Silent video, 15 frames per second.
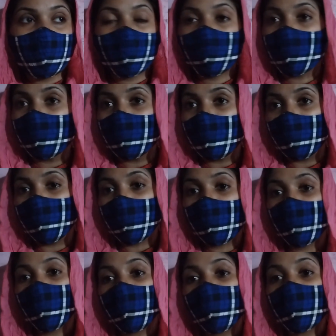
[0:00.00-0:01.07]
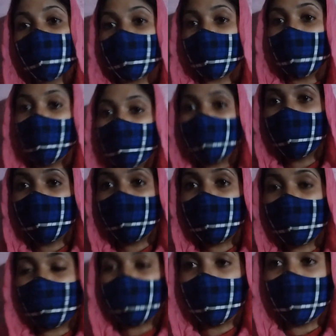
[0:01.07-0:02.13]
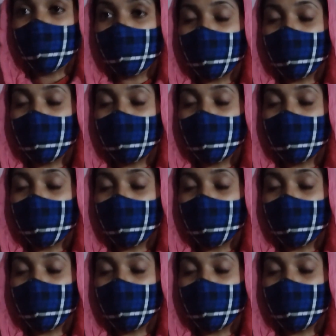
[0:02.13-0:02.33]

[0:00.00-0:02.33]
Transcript: कोई काम नहीं है और यहाँ पे मेरा हाथ